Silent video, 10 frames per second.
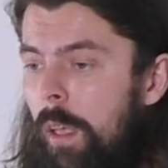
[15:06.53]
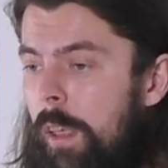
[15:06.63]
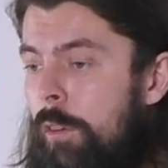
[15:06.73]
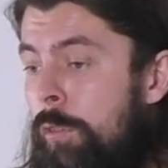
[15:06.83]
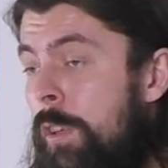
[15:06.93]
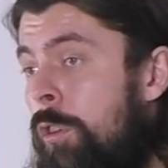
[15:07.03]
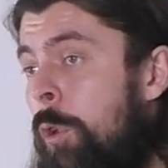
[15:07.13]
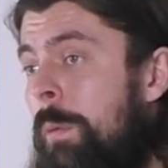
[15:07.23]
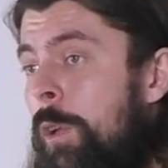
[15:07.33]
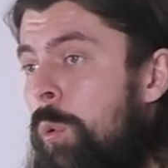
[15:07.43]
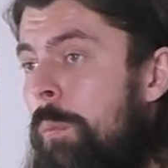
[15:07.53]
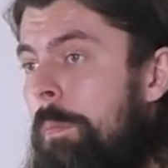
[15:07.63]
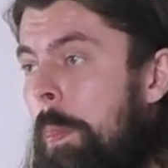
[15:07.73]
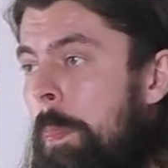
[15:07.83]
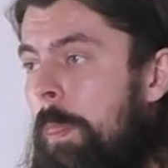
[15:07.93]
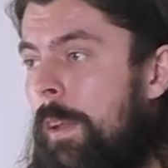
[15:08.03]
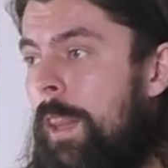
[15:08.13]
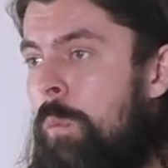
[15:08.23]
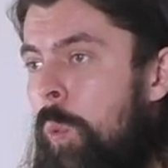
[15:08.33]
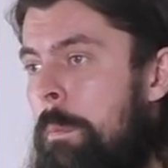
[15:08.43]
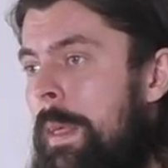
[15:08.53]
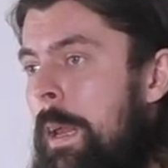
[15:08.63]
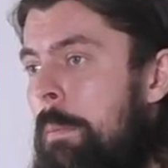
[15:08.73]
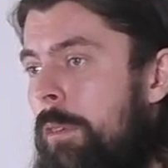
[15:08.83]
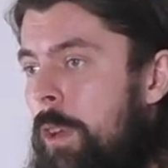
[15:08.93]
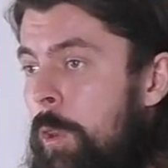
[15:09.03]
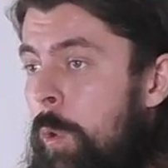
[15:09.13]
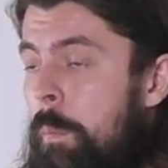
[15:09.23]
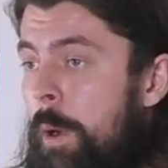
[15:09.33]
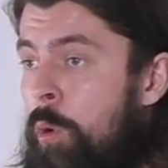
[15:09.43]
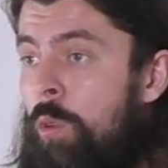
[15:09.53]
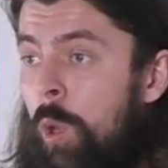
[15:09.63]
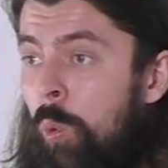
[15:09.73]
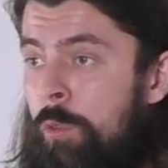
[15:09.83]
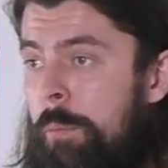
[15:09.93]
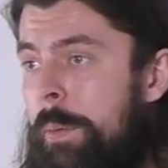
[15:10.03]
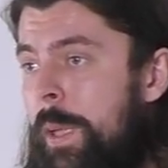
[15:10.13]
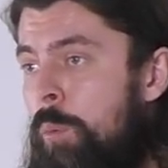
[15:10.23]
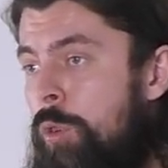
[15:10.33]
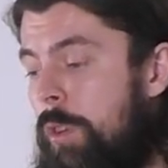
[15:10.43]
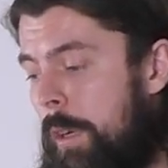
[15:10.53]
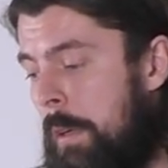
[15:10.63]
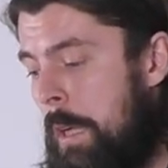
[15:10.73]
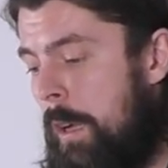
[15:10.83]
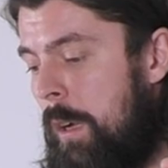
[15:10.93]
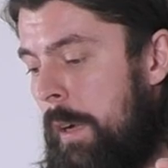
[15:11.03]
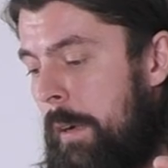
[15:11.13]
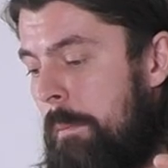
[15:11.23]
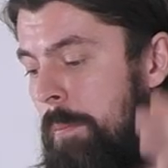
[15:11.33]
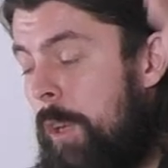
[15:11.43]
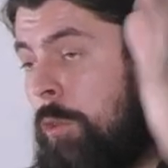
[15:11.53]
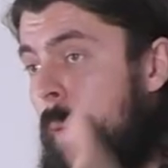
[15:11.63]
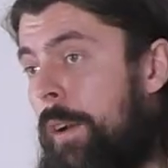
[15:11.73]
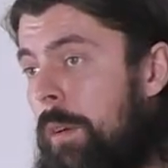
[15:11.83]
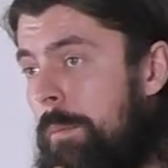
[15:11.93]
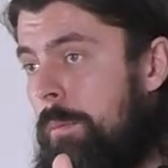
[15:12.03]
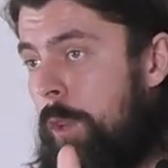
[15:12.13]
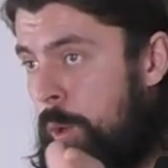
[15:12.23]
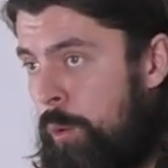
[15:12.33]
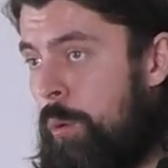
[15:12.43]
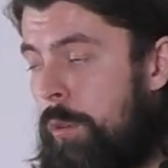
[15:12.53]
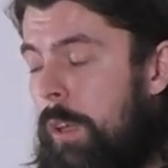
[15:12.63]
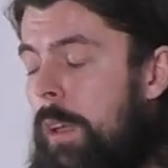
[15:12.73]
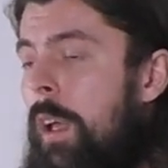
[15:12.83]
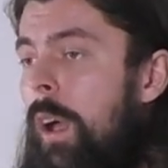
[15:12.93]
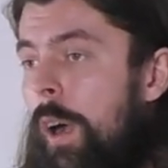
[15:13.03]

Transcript: И в 26 году там убили последнюю пару волков, потому что э, нацпарк Йеллоустонский,